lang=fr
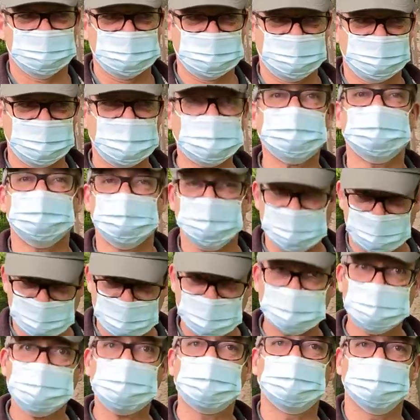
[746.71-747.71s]
l'hiver, ils
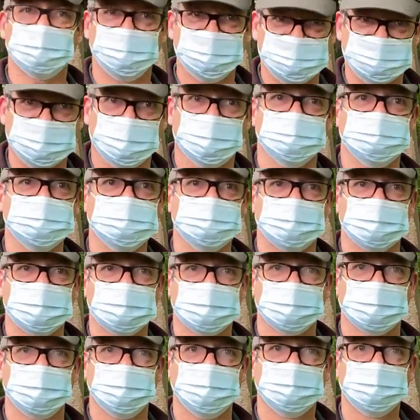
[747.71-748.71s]
viendront déjà en
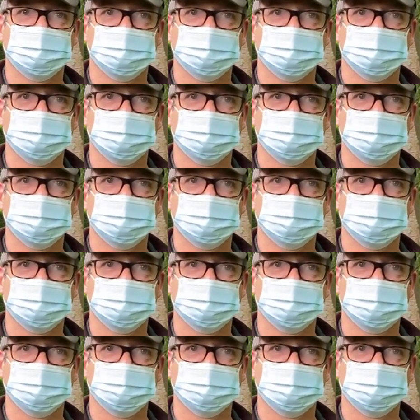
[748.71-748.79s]
hiver.